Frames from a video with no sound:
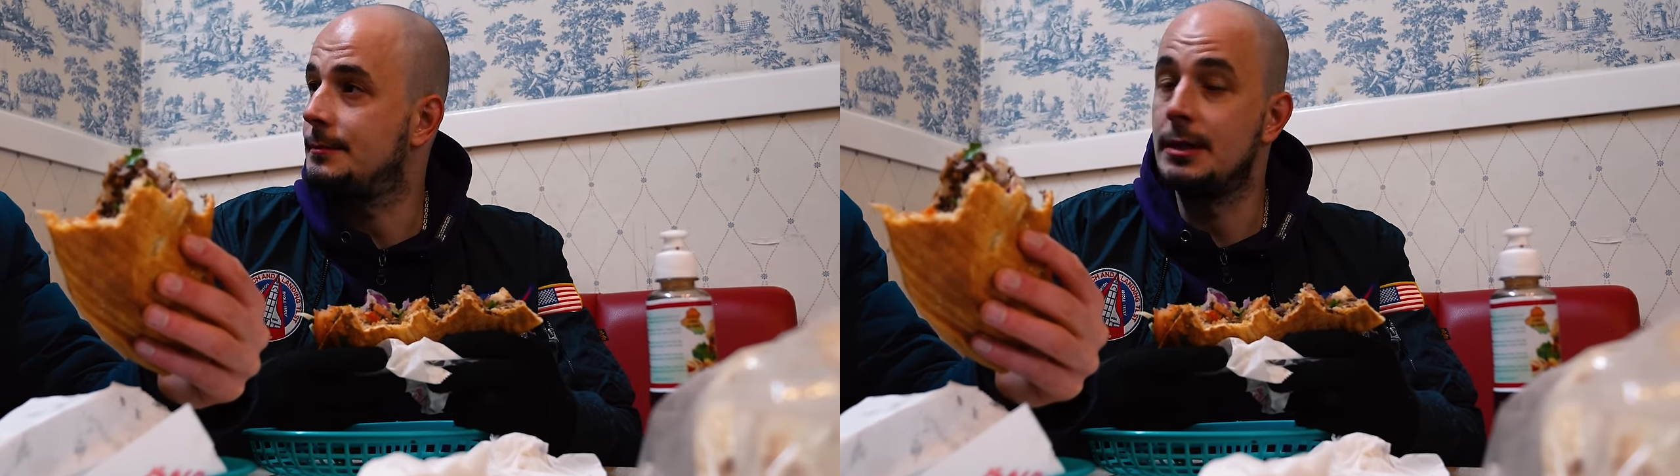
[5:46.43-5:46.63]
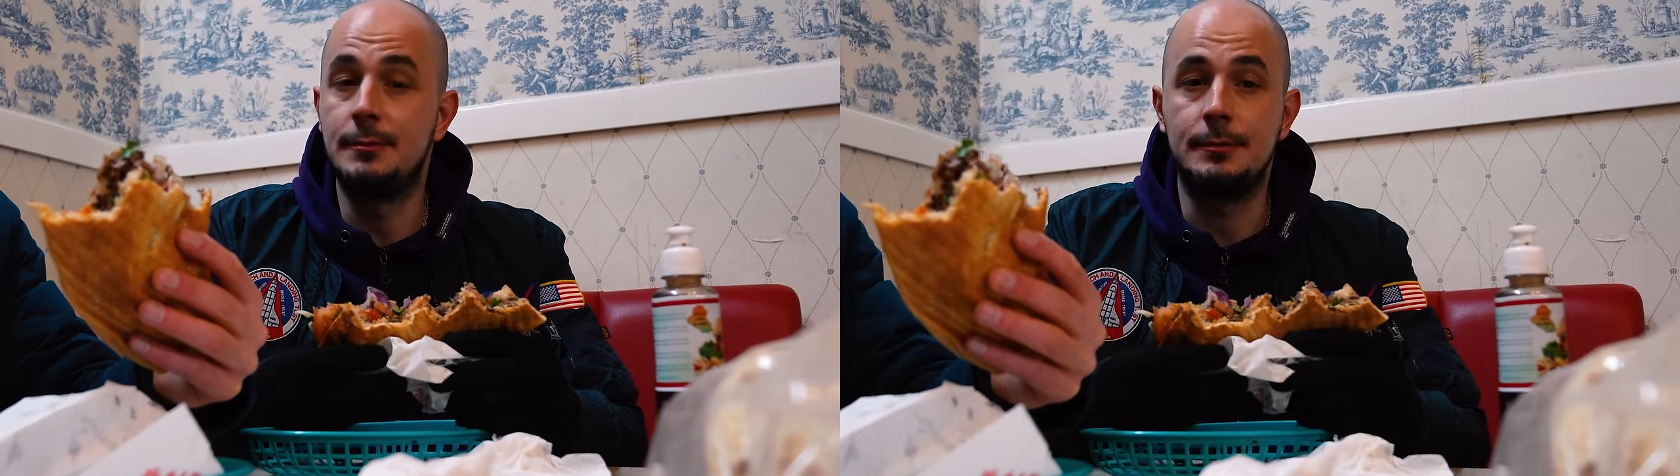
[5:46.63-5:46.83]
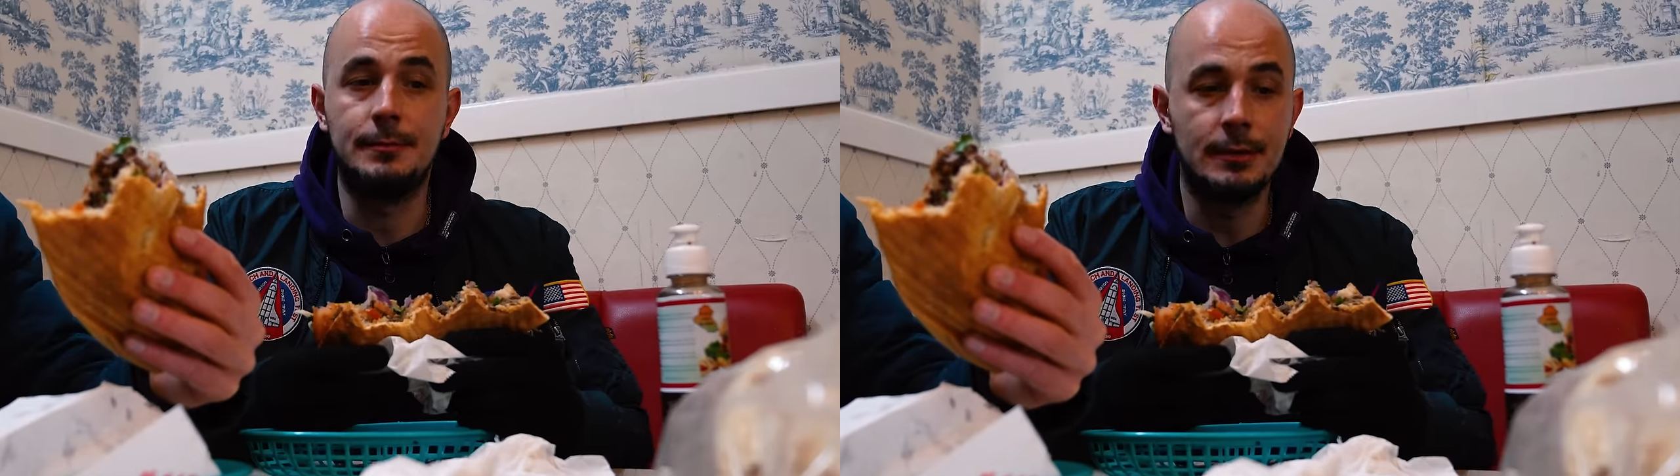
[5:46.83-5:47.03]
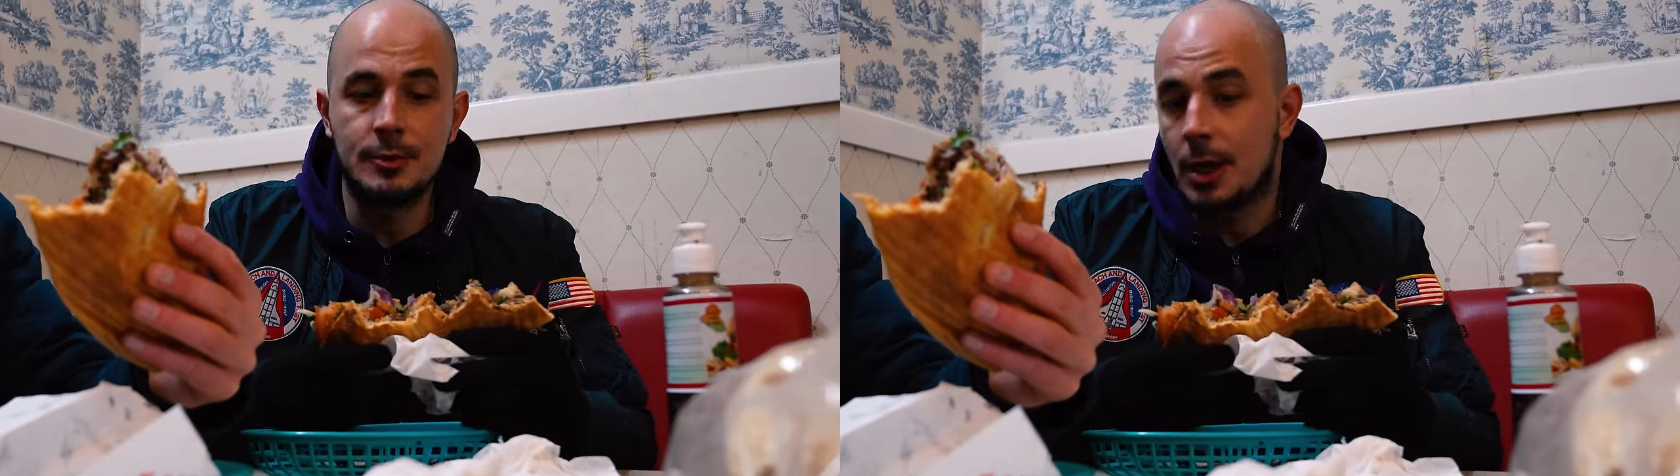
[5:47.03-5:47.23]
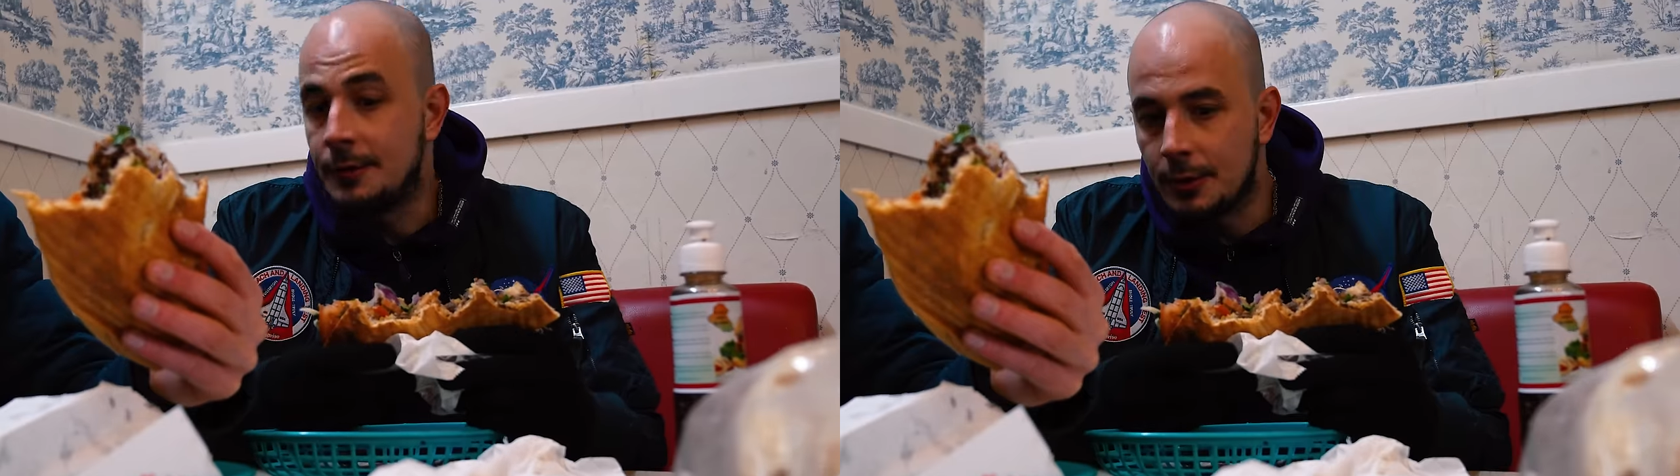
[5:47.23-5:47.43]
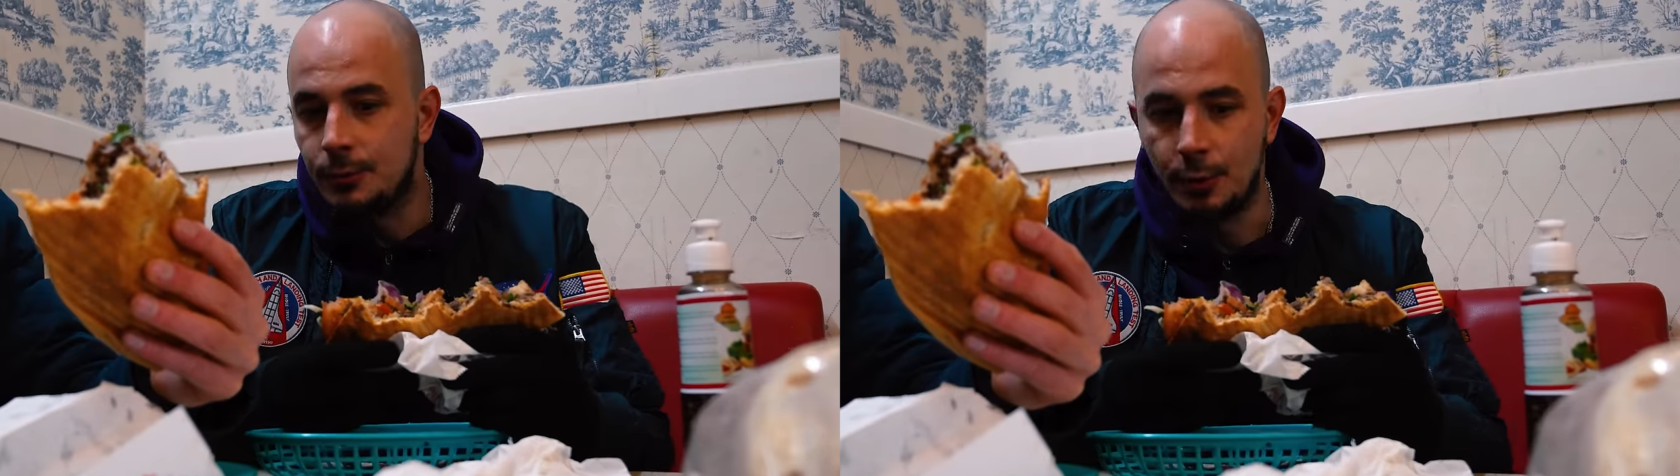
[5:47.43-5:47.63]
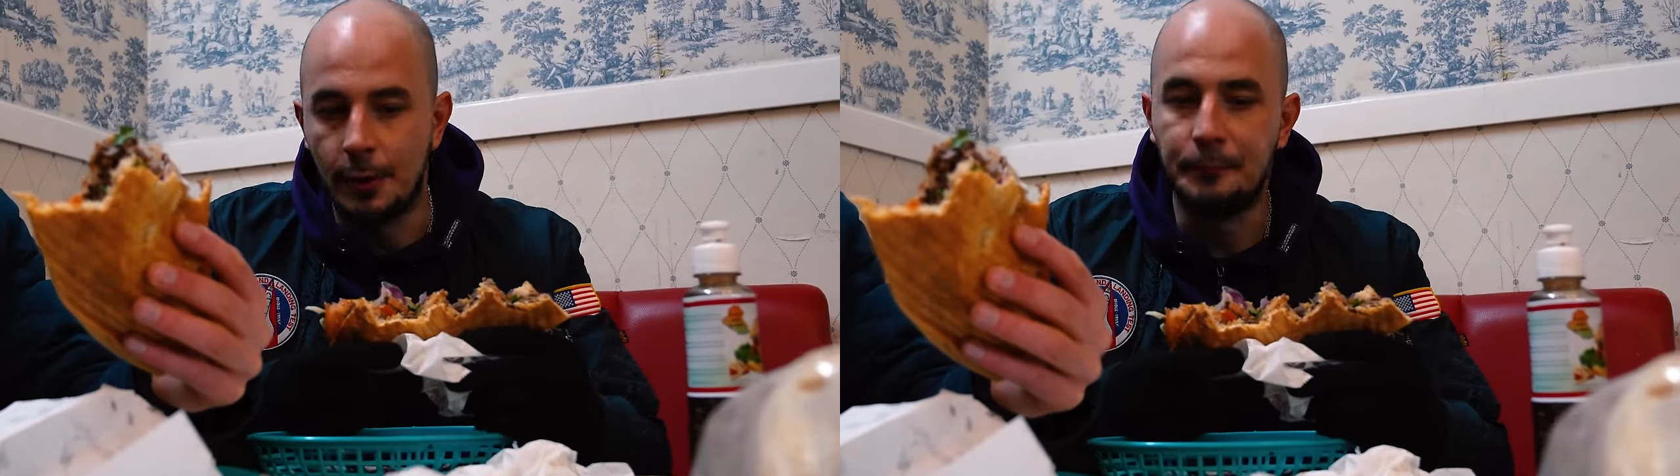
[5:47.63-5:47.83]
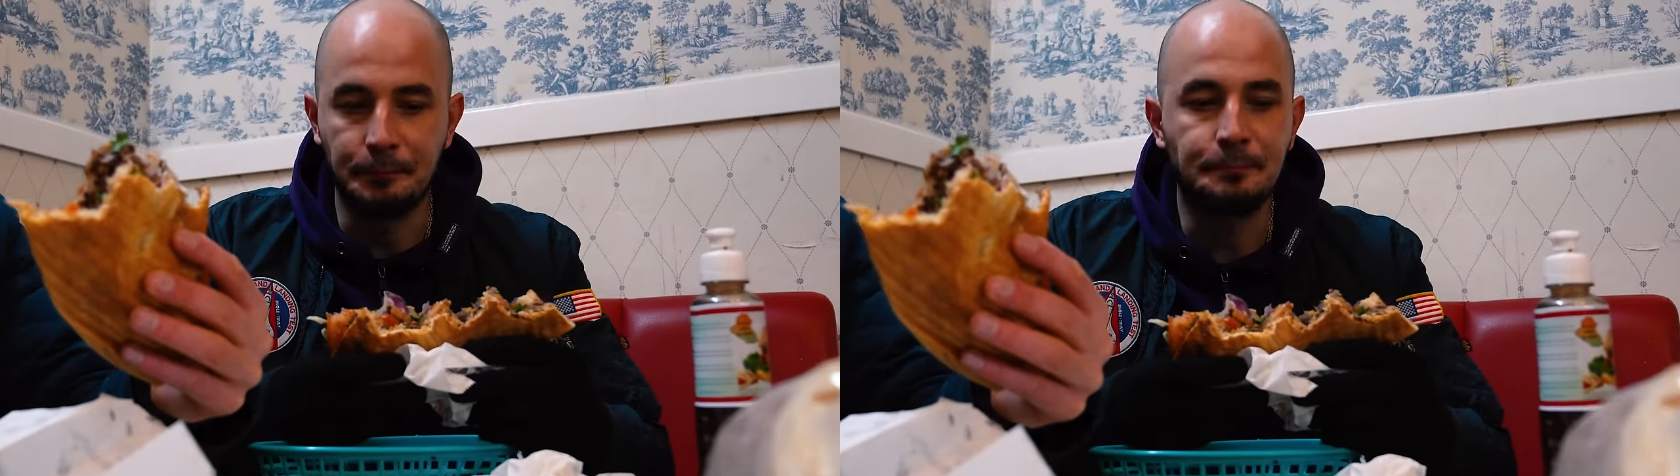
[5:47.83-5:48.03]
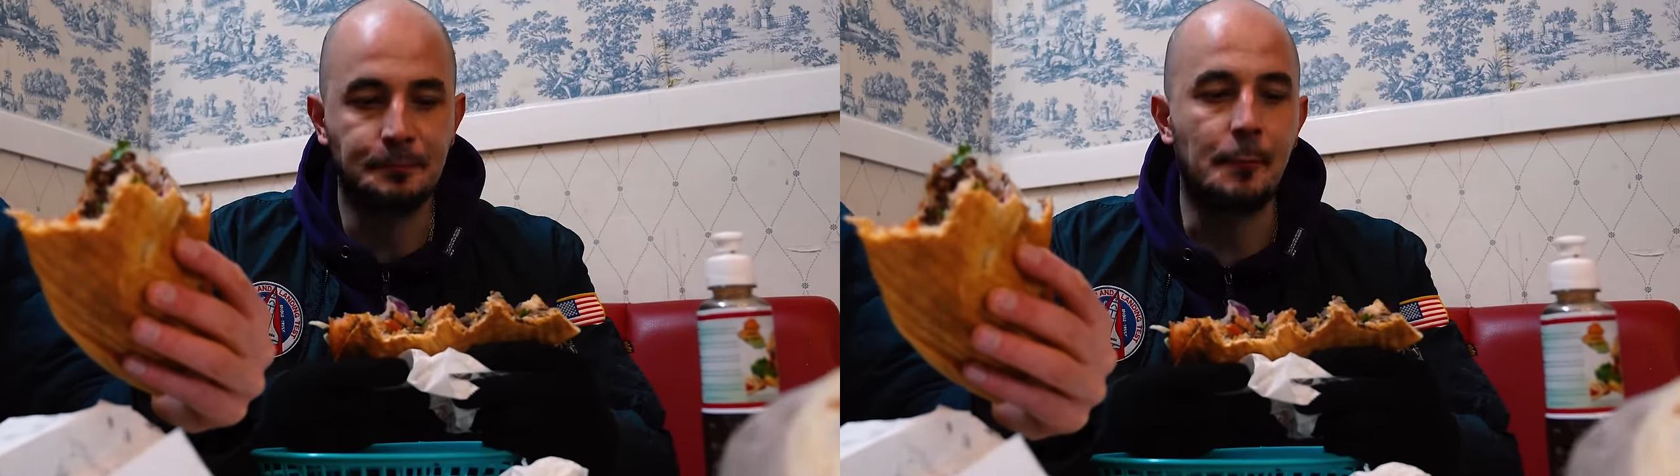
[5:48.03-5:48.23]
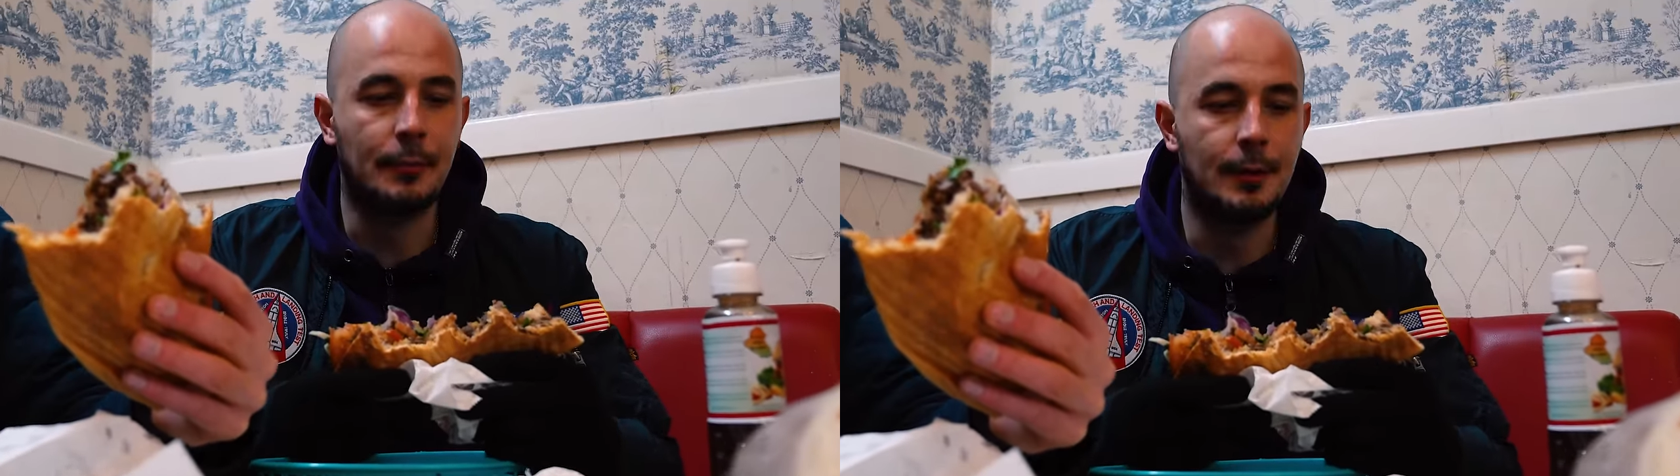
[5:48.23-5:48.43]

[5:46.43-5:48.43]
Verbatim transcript: Mit, mit, mit einem Standarddöner. Mhm.